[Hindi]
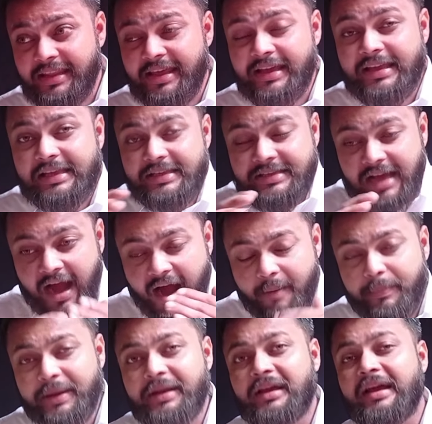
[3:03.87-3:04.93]
ये देखिए यहाँ
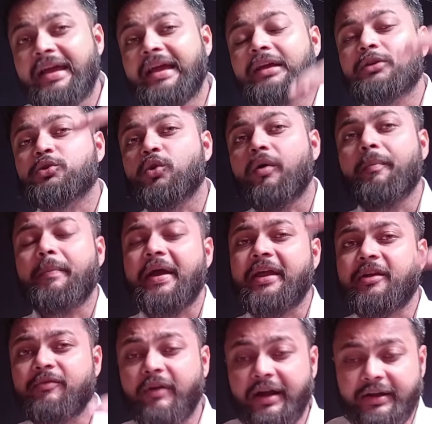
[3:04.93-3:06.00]
पे इनका एक जो है
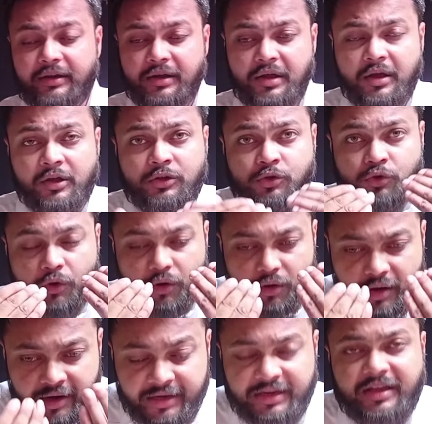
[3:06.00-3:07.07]
वेरीफाइड जो
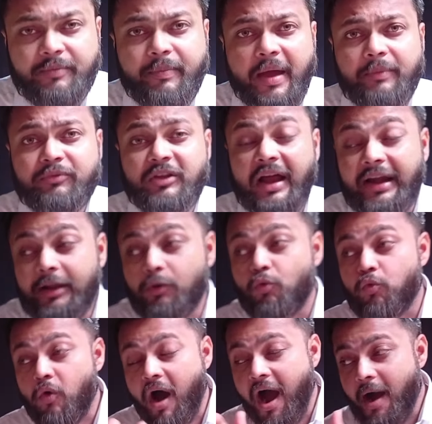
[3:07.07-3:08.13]
इनकी वेबसाइट है
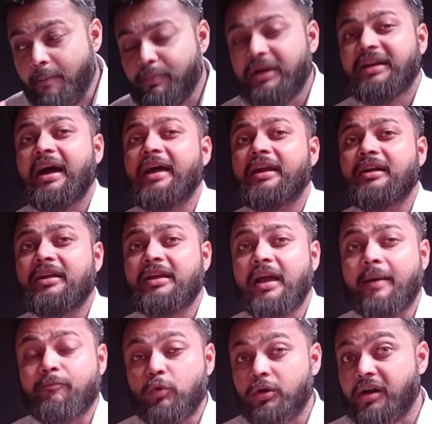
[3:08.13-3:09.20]
वहाँ पे डायरेक्ट ये
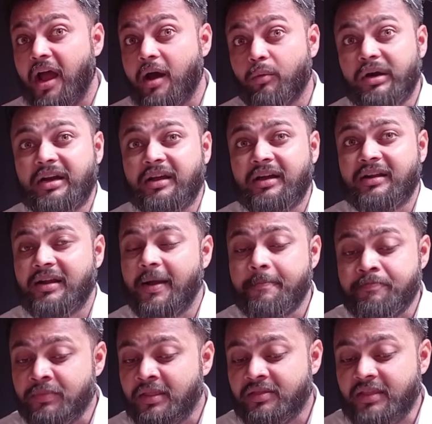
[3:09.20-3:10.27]
हमको डाइवर्ट कर रहा
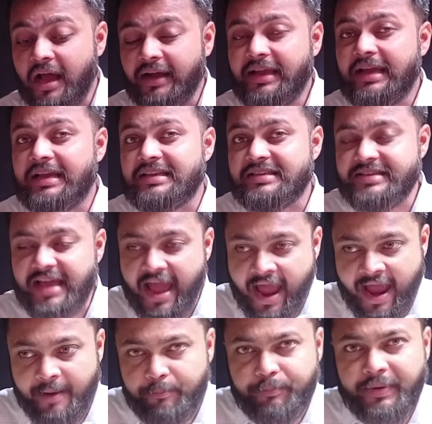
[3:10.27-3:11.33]
ना कि किसी
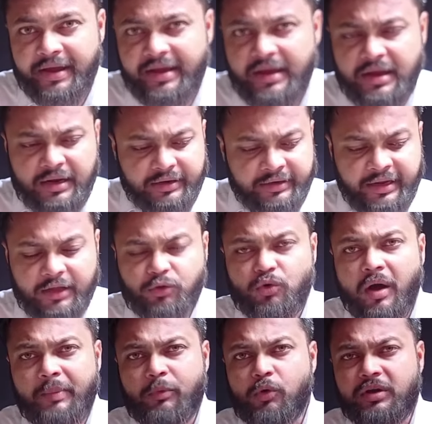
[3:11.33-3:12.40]
ऐप पे ना तो
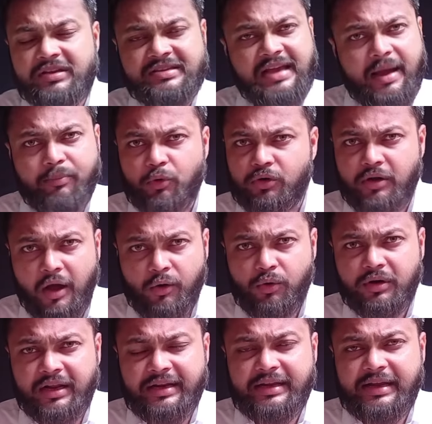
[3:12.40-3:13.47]
हमको किसी ऐप को
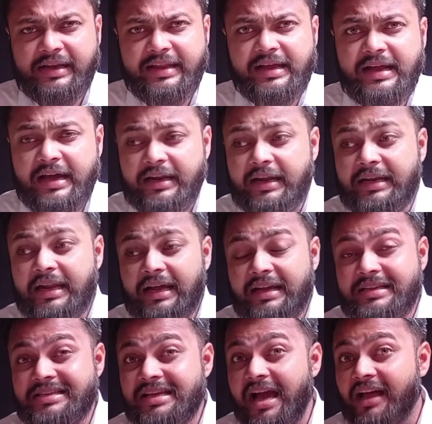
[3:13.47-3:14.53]
डाउनलोड करने के लिए कह रहा है ना
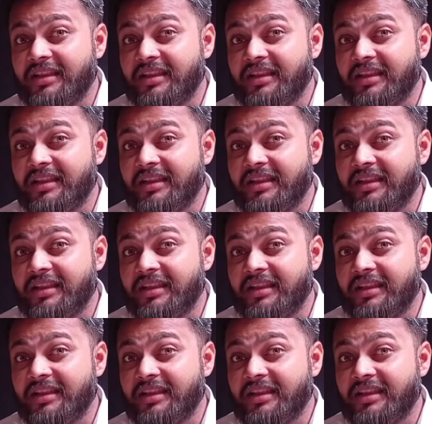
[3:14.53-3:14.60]
किसी